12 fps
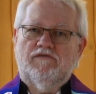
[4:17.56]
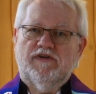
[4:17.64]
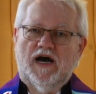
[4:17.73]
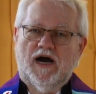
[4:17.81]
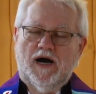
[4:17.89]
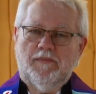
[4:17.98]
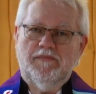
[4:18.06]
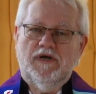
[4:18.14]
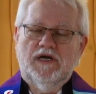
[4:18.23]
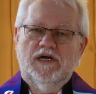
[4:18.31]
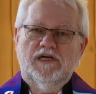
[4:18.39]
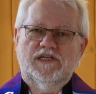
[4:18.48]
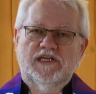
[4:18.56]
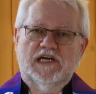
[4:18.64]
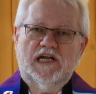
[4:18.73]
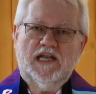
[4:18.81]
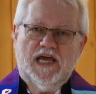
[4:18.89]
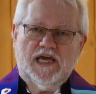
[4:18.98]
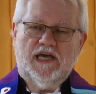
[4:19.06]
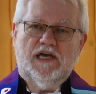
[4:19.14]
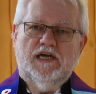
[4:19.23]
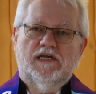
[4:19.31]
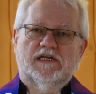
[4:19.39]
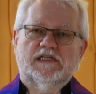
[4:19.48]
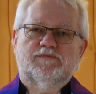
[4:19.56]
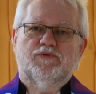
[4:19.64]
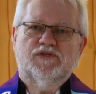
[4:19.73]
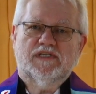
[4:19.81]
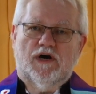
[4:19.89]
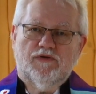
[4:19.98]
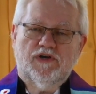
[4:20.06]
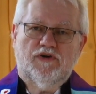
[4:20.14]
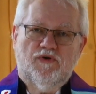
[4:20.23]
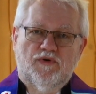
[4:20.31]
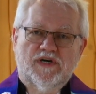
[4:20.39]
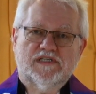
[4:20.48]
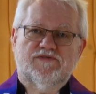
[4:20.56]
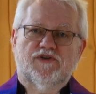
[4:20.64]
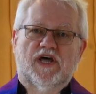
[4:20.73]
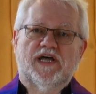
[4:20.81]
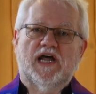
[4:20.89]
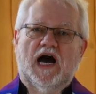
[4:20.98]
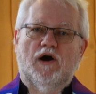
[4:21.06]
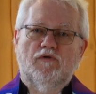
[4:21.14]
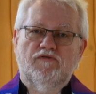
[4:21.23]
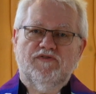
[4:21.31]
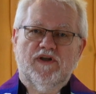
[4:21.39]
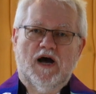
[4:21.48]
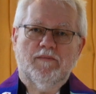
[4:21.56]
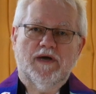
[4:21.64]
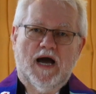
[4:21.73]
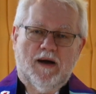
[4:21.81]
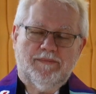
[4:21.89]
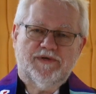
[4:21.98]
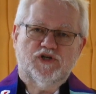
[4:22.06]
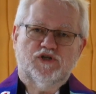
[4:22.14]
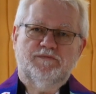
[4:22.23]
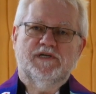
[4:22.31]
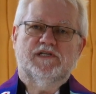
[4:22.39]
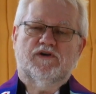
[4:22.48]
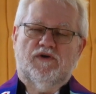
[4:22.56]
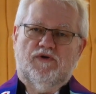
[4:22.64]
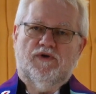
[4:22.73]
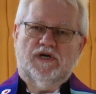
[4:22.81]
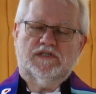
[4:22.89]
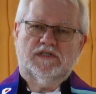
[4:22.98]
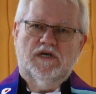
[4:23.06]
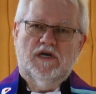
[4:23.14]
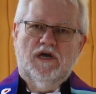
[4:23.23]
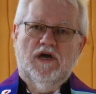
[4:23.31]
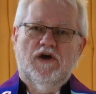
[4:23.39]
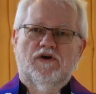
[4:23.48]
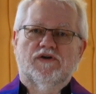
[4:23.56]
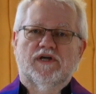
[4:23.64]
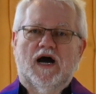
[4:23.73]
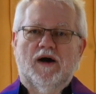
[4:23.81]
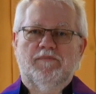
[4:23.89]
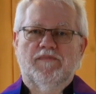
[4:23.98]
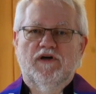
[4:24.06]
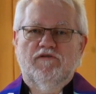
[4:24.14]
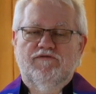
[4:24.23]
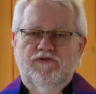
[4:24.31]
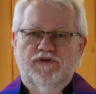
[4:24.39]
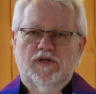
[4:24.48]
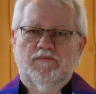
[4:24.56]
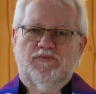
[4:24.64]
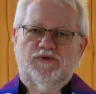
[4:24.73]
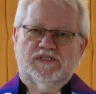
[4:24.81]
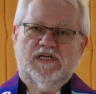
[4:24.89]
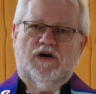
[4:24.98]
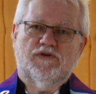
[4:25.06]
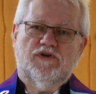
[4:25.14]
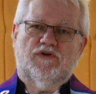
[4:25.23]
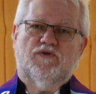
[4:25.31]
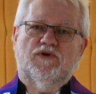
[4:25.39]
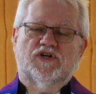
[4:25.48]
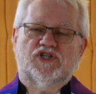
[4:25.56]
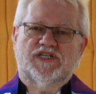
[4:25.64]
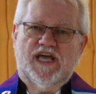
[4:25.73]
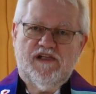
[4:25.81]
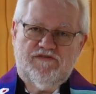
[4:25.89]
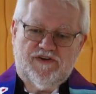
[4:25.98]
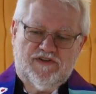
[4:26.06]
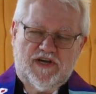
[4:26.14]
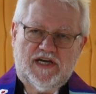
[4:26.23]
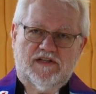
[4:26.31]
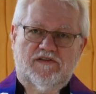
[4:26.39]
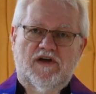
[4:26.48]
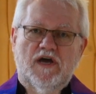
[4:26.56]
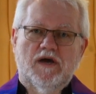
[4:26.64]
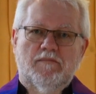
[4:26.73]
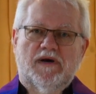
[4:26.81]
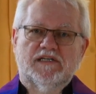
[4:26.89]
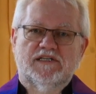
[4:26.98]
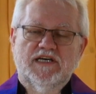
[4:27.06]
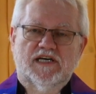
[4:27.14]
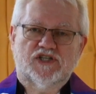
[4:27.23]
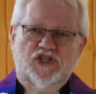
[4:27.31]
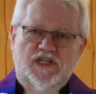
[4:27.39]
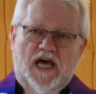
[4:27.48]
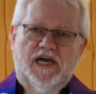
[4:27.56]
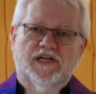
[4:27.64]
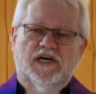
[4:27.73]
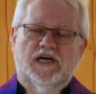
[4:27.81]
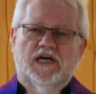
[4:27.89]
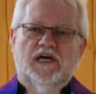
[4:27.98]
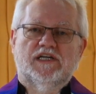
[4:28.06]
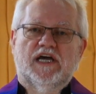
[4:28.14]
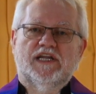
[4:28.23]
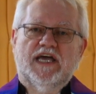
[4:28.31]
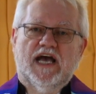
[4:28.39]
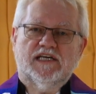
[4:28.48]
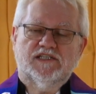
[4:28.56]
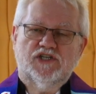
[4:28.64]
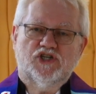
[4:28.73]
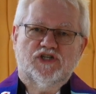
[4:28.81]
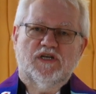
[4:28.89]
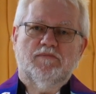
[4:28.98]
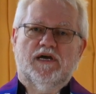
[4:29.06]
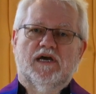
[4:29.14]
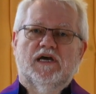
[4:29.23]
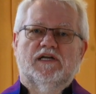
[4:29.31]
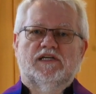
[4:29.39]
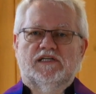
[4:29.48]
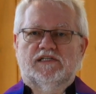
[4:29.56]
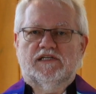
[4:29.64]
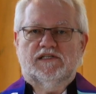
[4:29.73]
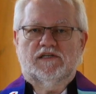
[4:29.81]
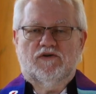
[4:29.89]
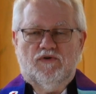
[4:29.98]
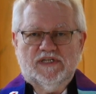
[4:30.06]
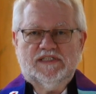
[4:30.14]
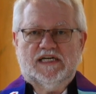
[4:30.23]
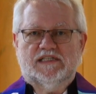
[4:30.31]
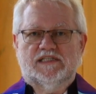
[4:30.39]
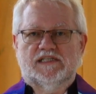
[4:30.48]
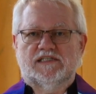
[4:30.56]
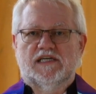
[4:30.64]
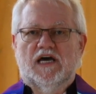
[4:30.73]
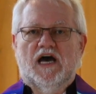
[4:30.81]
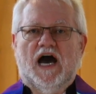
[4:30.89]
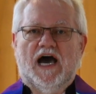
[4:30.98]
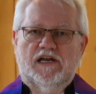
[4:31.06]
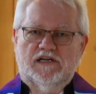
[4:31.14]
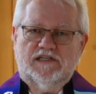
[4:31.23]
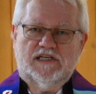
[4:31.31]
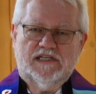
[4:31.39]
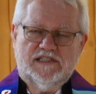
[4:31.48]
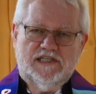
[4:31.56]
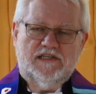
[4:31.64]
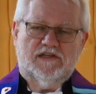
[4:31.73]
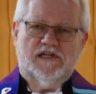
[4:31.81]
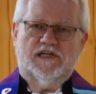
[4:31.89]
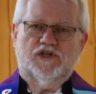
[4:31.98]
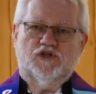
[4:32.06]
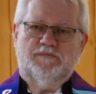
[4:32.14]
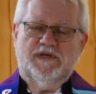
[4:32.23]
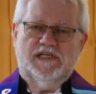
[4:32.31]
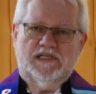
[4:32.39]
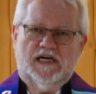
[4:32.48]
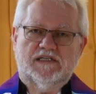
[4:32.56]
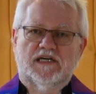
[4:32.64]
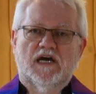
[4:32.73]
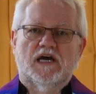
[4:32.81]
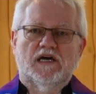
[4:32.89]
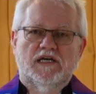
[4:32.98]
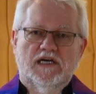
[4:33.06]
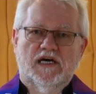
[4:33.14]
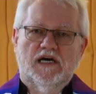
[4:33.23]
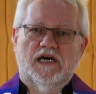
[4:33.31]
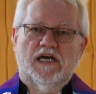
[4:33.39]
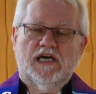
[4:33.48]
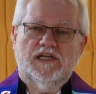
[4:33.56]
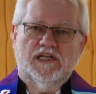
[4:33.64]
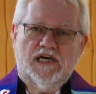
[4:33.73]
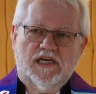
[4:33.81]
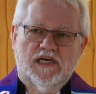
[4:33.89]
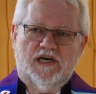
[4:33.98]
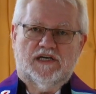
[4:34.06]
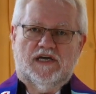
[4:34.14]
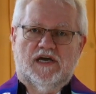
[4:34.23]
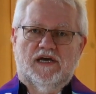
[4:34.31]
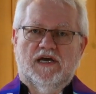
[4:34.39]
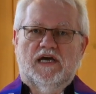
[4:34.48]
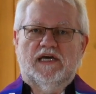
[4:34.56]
Wir haben die Klänge des Posaunenchores von einer Aufnahme abgespielt gehört und haben für den Posaunenchor stellvertretend Matthias Schneider, der die erste Stimme dieses Chorsatzes Highland Cathedral gespielt hat, hier in der Kirche.